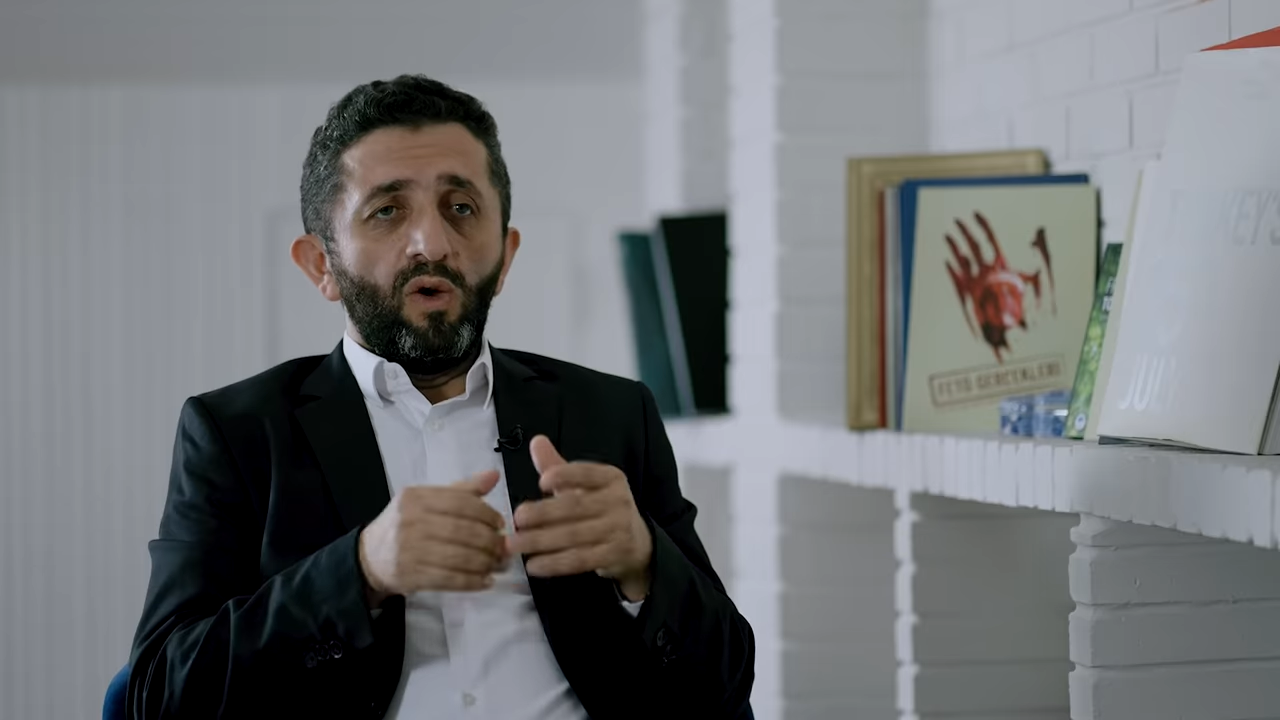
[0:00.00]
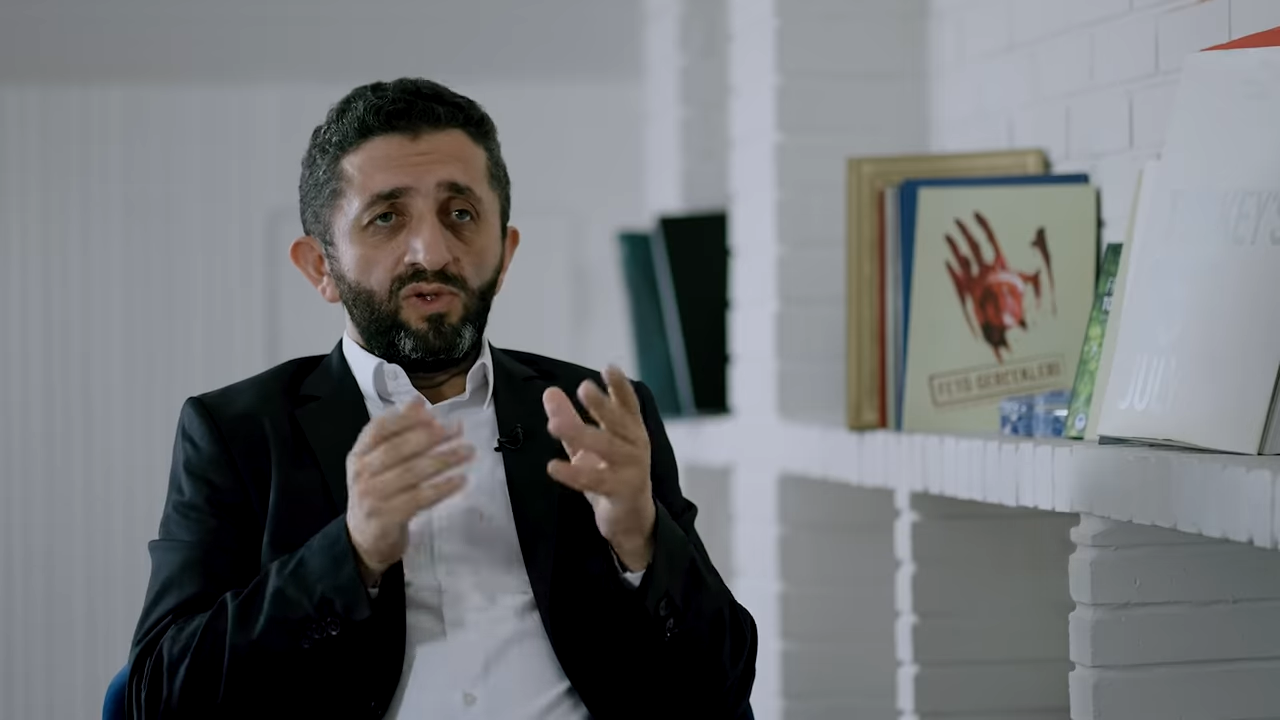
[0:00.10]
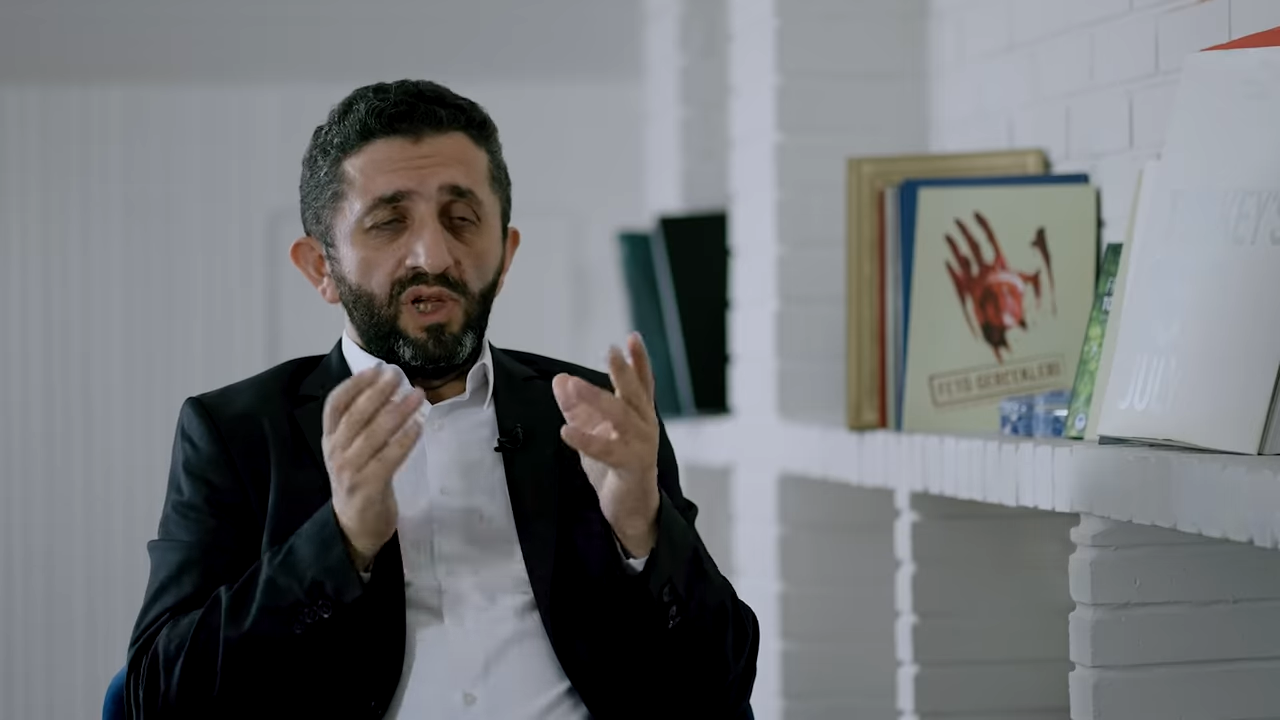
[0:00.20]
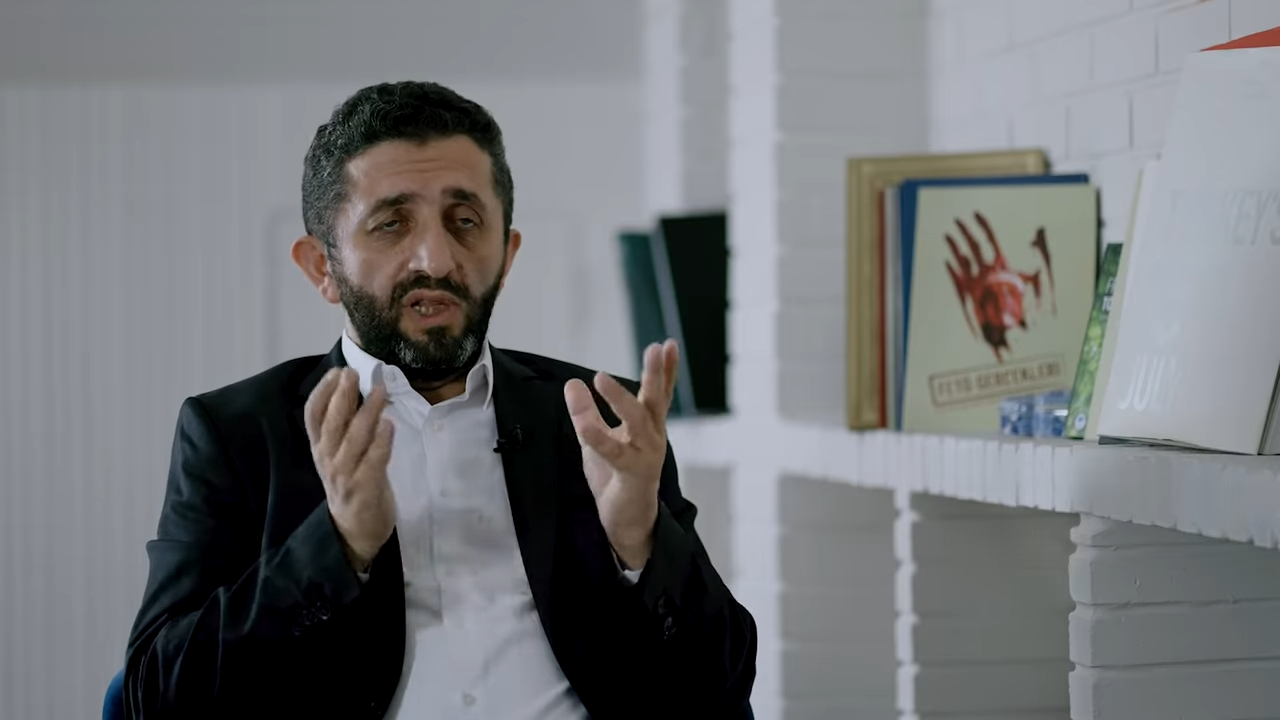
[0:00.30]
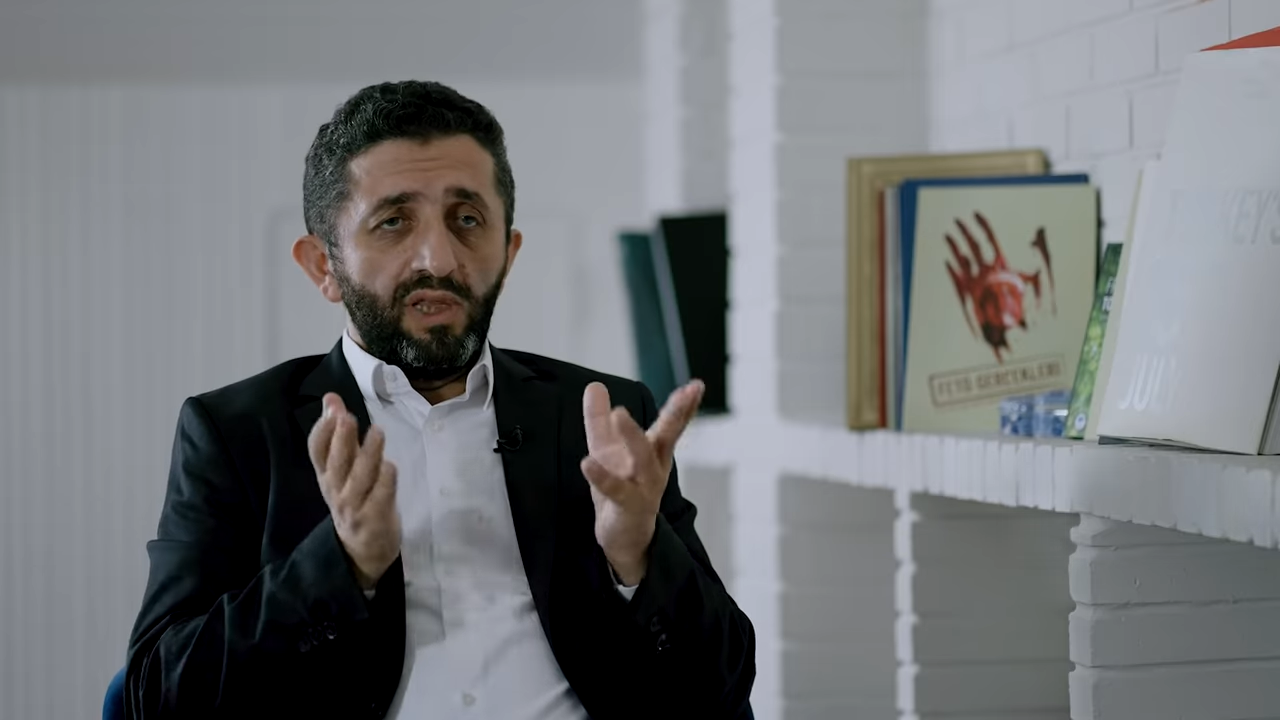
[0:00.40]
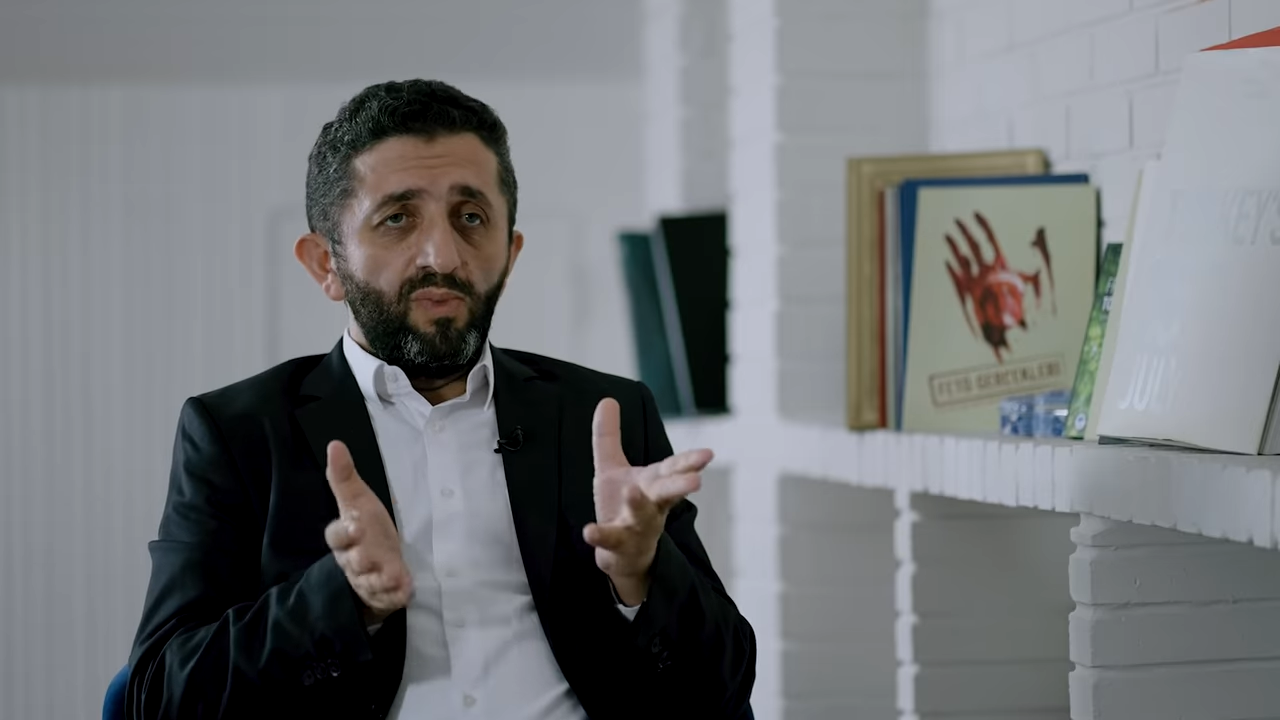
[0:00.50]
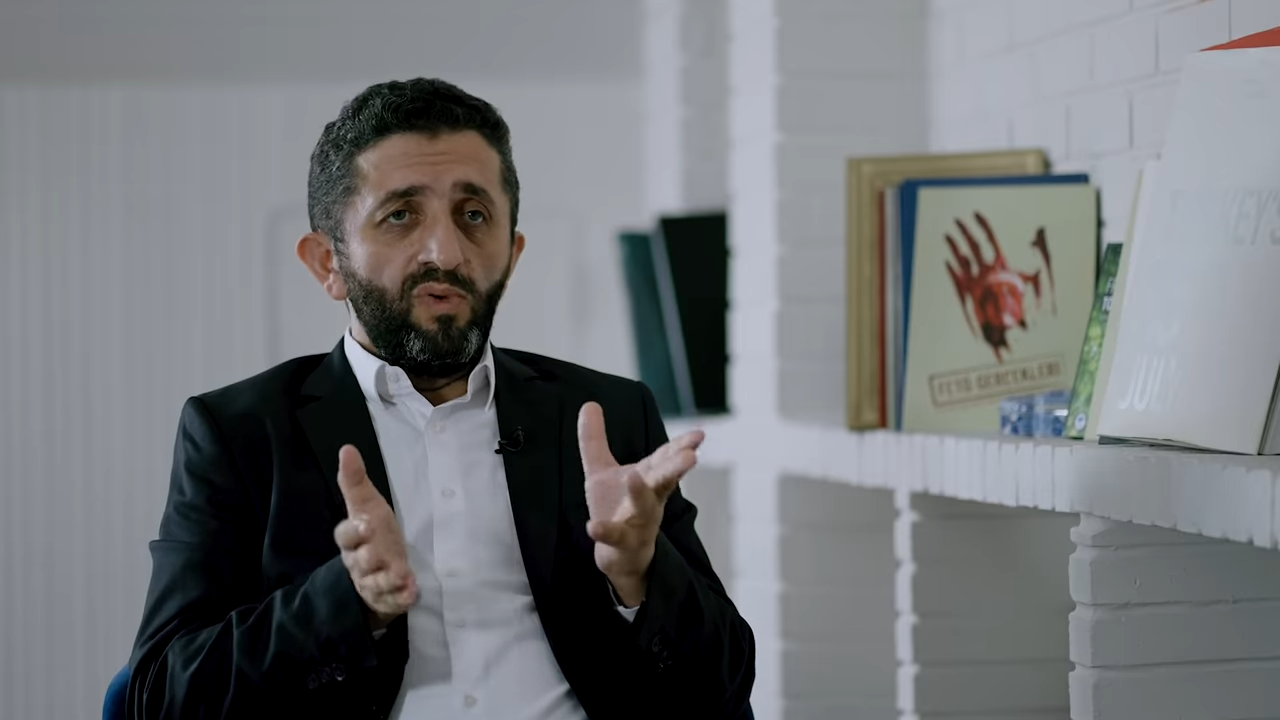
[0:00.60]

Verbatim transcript: Öncelikle